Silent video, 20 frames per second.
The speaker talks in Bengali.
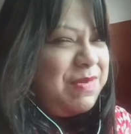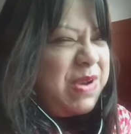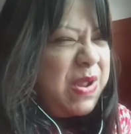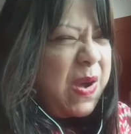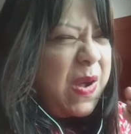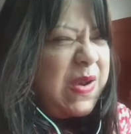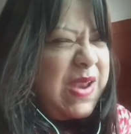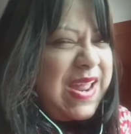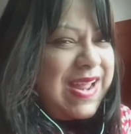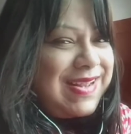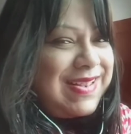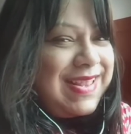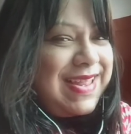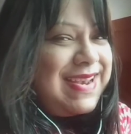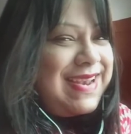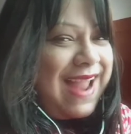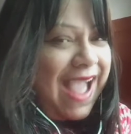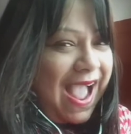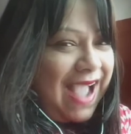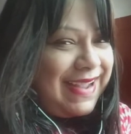মানে অনেক
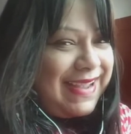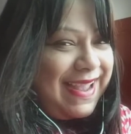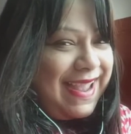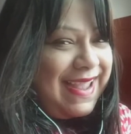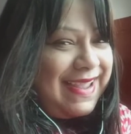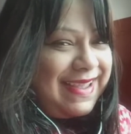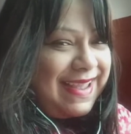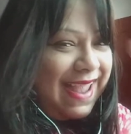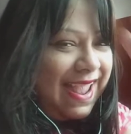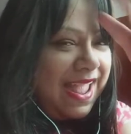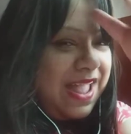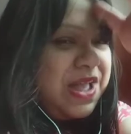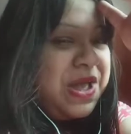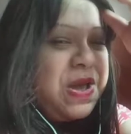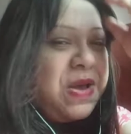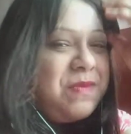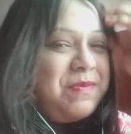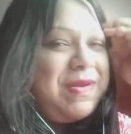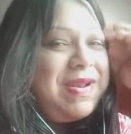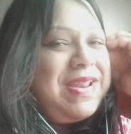দিন না খেয়ে খেয়ে
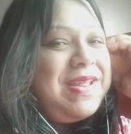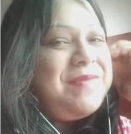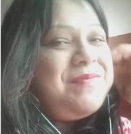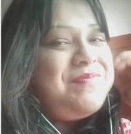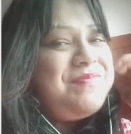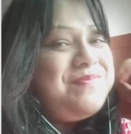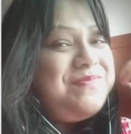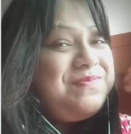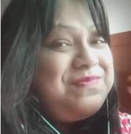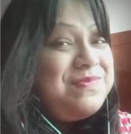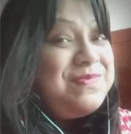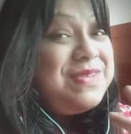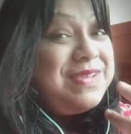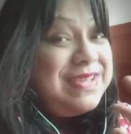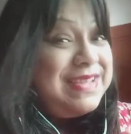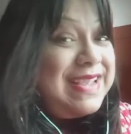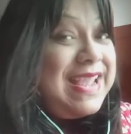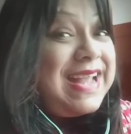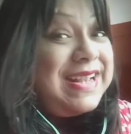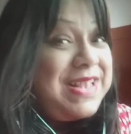মানে
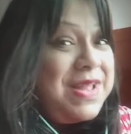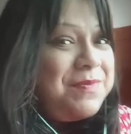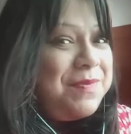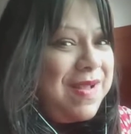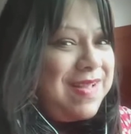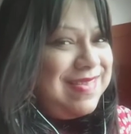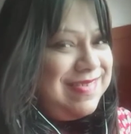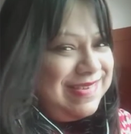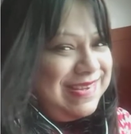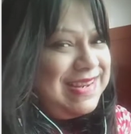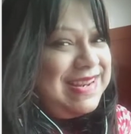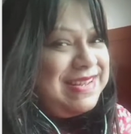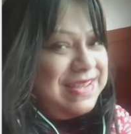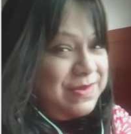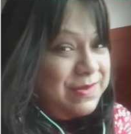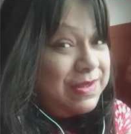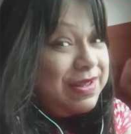খেতে পারছে না